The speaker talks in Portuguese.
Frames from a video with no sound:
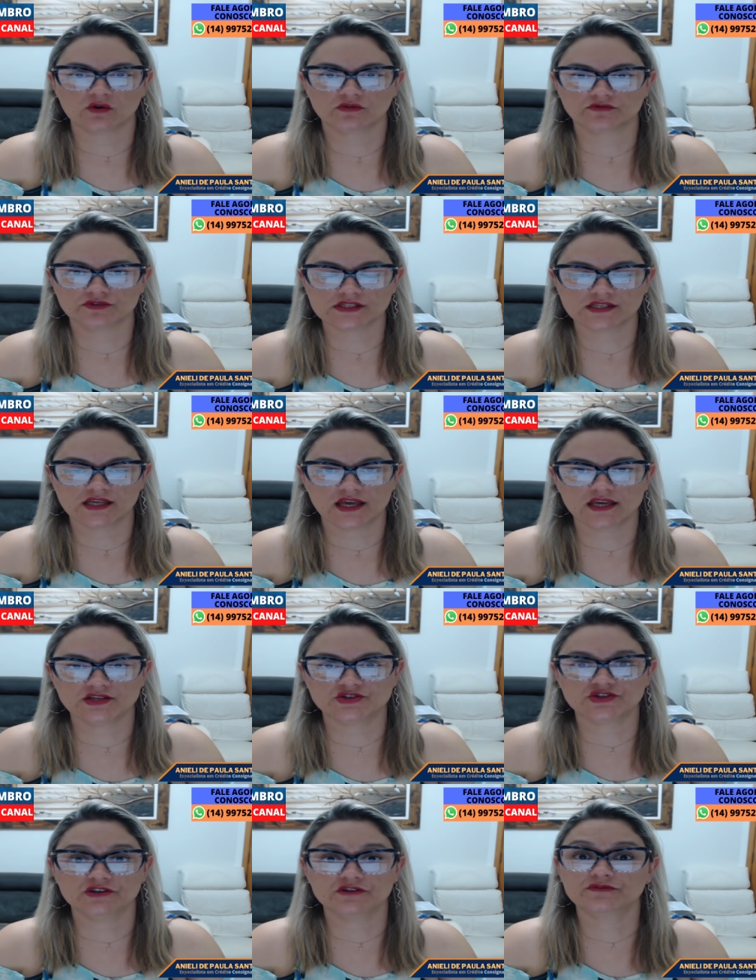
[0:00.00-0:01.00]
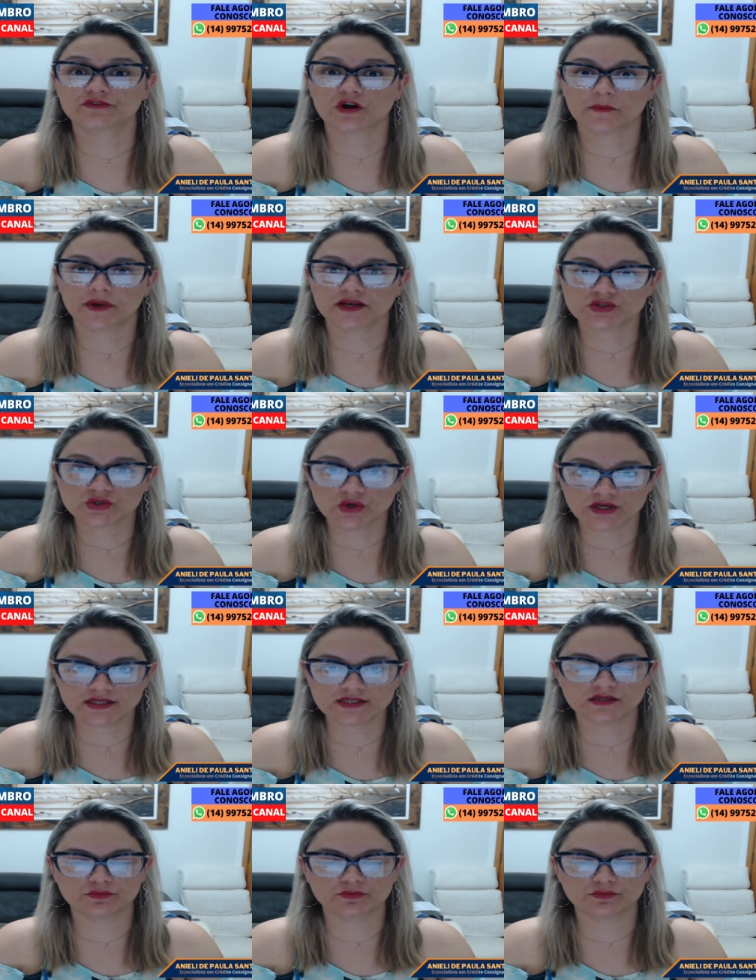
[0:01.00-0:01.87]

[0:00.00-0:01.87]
com vocês de informações